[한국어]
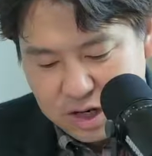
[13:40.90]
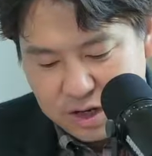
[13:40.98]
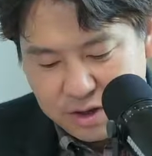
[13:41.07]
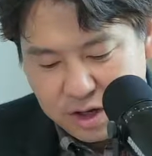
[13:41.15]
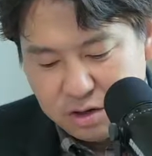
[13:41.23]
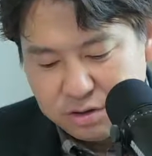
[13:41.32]

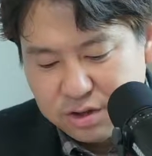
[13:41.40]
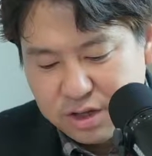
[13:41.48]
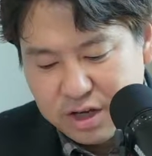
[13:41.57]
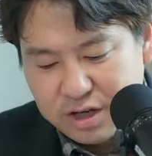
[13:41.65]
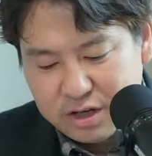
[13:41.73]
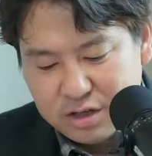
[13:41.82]
제가 한 달여
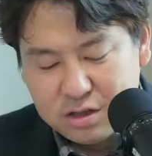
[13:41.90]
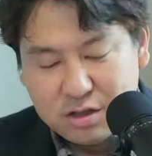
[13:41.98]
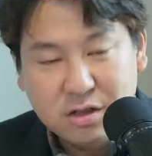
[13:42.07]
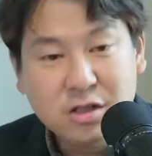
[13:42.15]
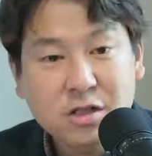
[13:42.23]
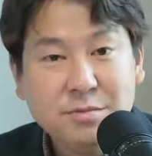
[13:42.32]
전에
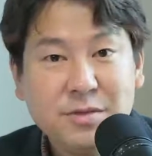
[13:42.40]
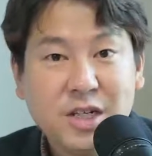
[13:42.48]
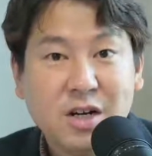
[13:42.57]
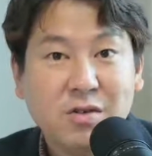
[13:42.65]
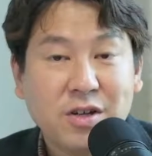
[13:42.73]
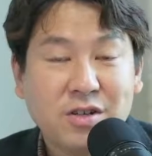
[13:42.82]
그
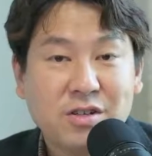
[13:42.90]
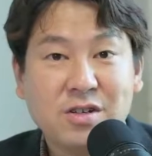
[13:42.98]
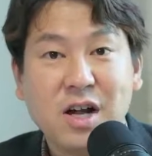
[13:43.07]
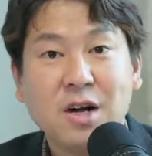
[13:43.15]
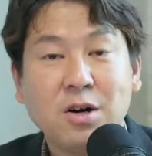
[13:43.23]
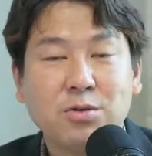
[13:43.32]
음이라고 하는
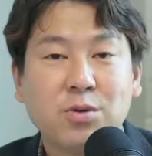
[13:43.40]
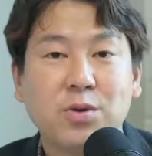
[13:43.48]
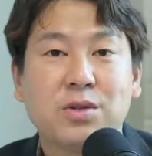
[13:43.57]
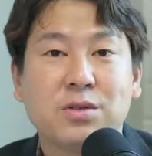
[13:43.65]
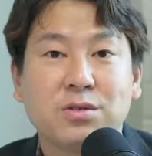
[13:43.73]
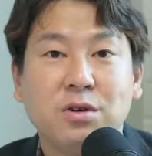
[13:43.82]
그
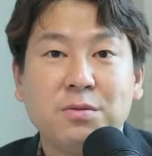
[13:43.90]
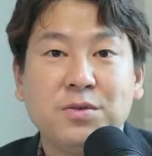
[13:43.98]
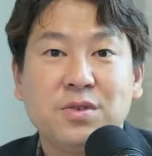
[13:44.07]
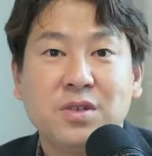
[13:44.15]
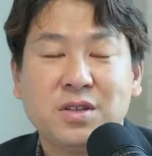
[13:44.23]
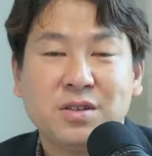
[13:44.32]
카카오톡에서
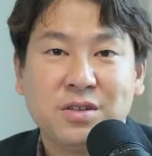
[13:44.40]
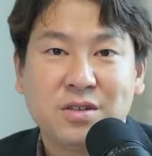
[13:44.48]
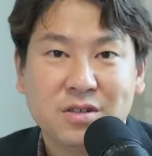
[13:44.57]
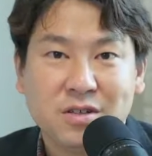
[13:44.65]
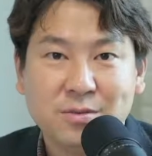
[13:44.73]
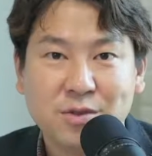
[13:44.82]

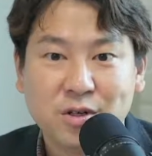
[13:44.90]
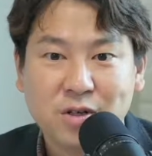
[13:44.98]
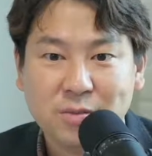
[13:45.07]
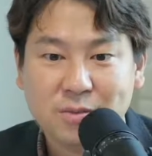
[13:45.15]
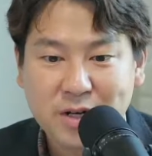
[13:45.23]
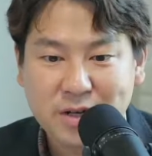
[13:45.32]
서비스하는 그
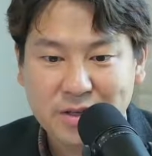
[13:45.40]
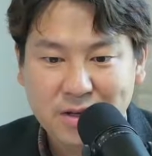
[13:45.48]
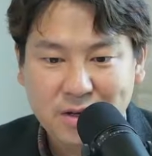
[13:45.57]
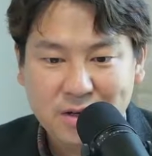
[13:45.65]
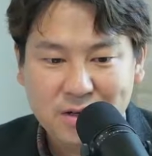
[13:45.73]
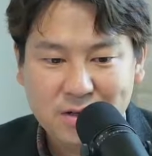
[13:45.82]
음성
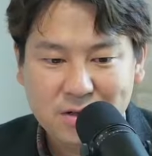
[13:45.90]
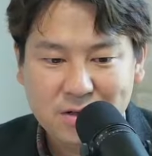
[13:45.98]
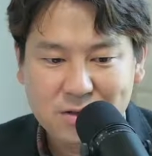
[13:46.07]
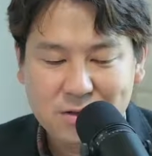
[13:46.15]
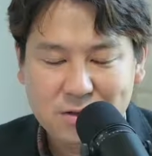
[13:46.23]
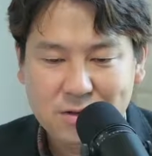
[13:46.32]
기반
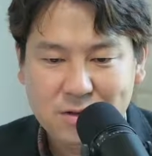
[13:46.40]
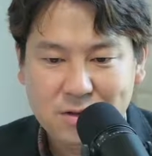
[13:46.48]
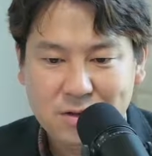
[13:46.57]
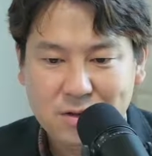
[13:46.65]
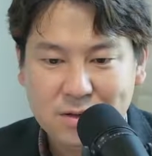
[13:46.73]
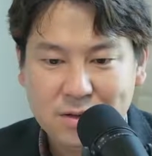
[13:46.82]
그
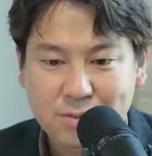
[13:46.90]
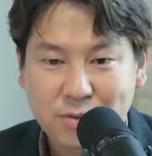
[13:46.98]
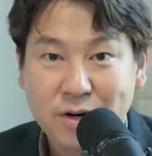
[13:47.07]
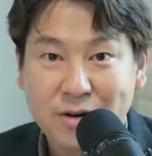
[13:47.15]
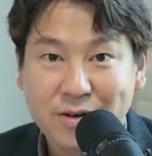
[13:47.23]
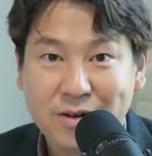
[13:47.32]

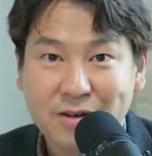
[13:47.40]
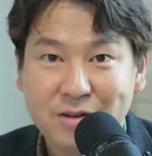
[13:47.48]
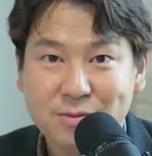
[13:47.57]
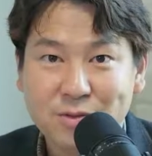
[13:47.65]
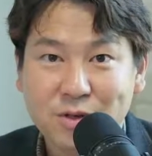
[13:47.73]
뭐라 그럴까요?